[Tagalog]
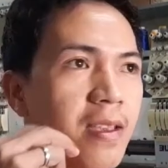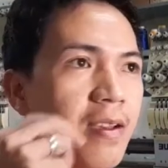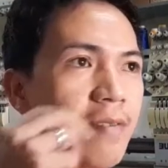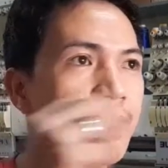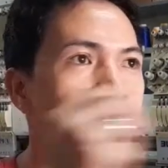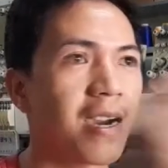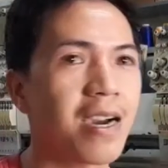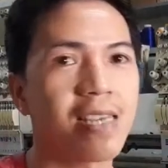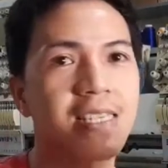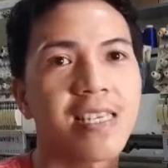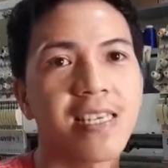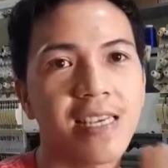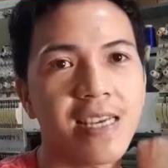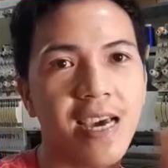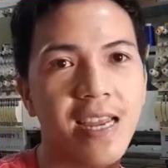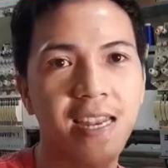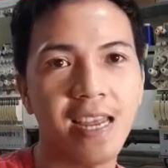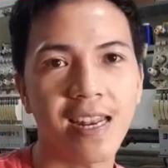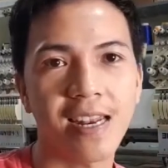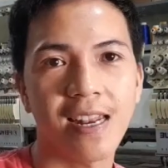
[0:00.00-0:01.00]
mga
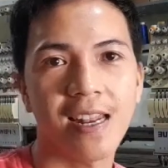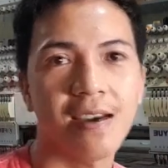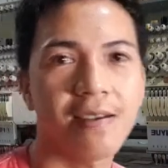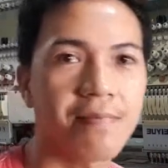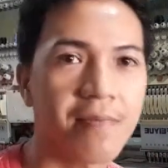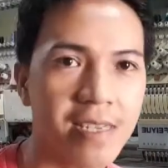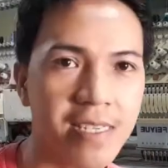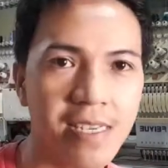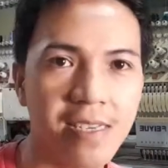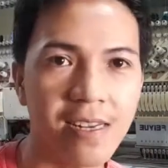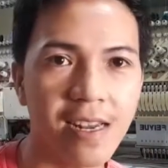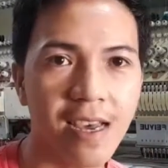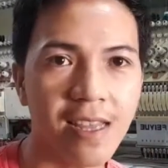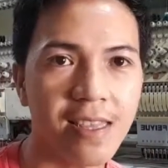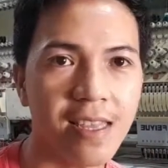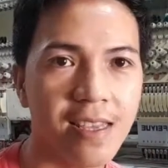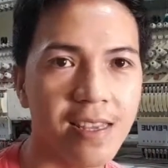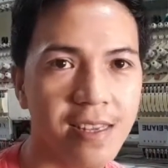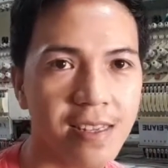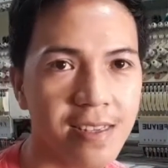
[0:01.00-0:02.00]
sikanhan lang masin
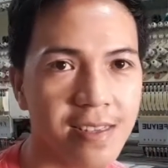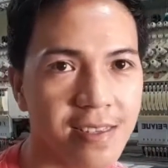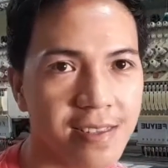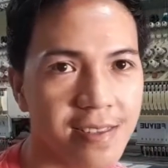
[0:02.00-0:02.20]
natin